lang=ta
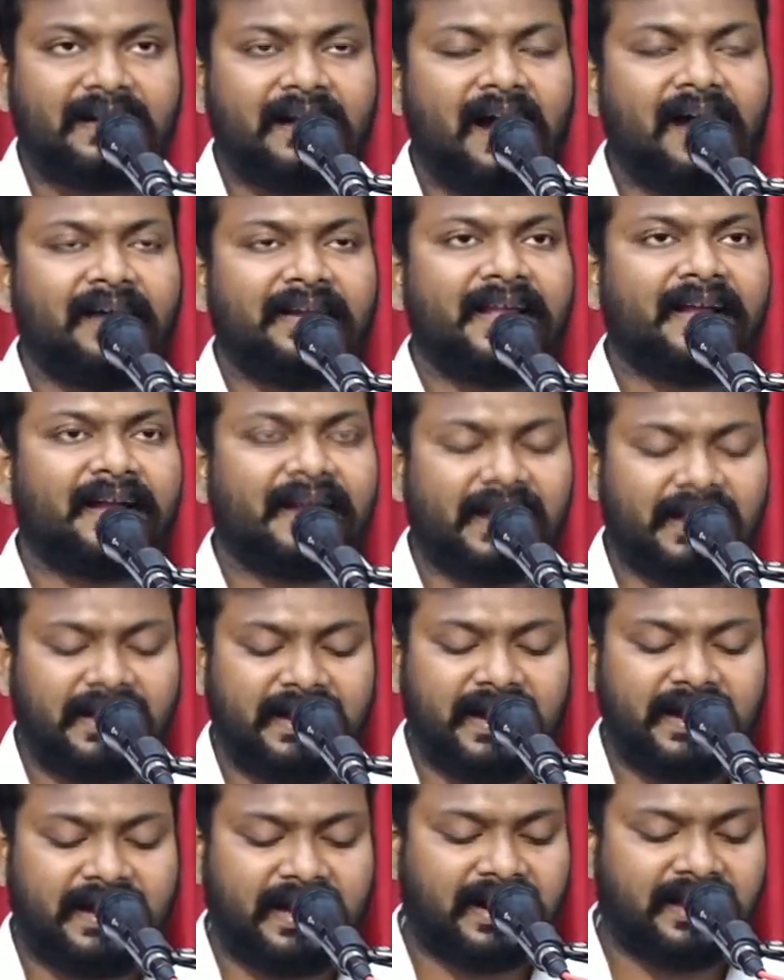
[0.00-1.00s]
காரியங்கள்
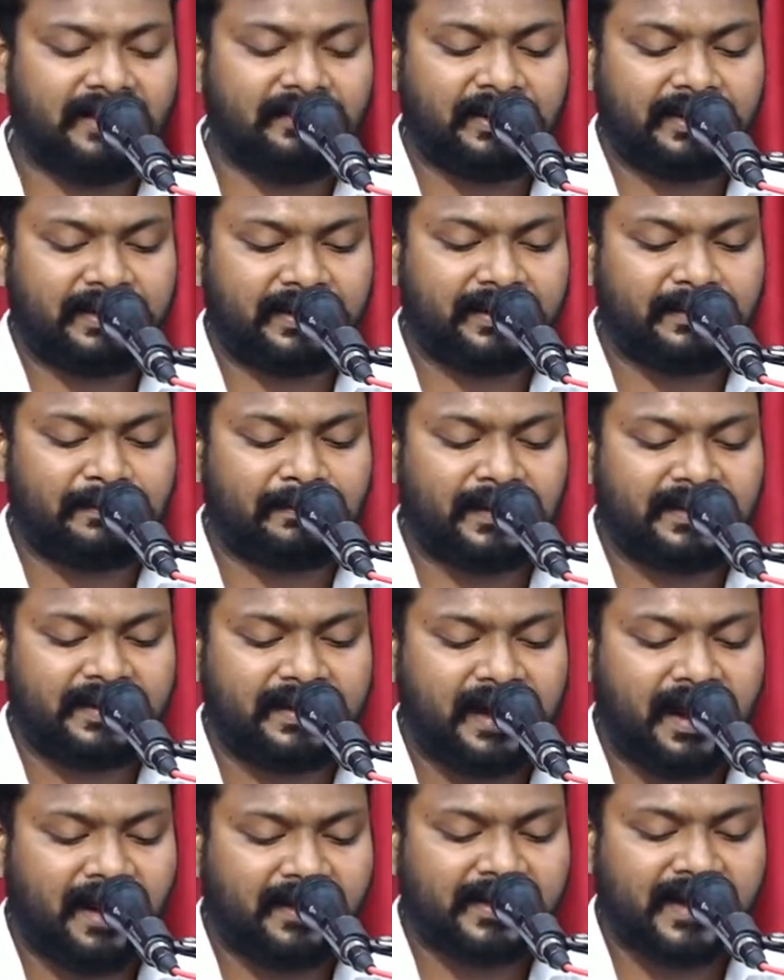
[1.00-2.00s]
அங்கே நடைபெற்றது
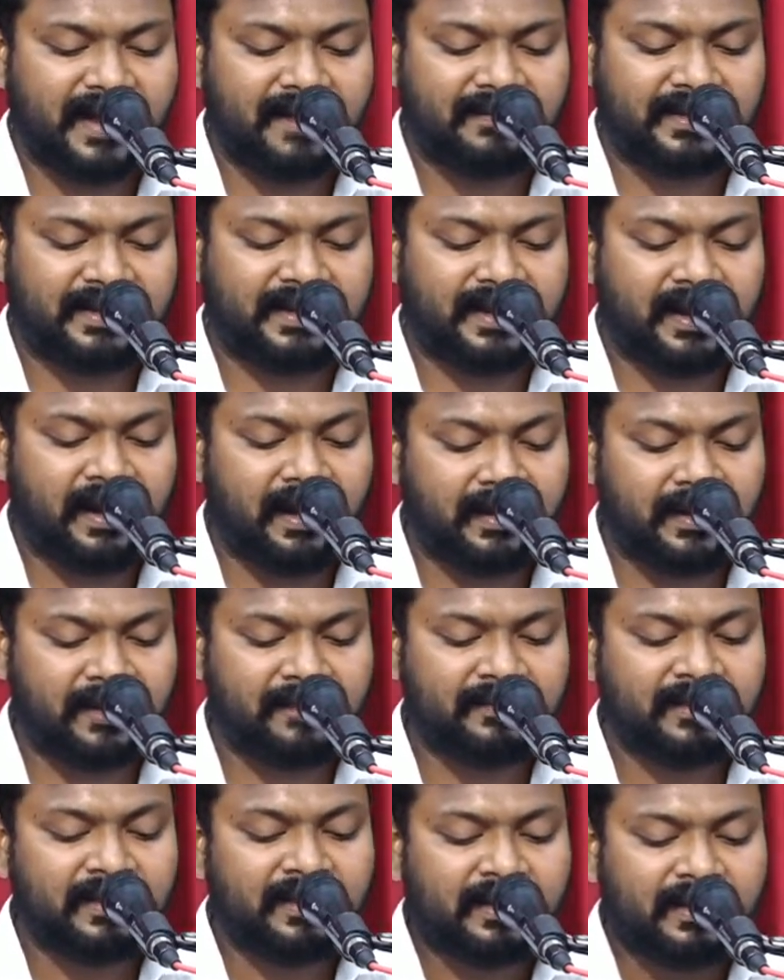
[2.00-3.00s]
பதினான்காம் அதிகாரம்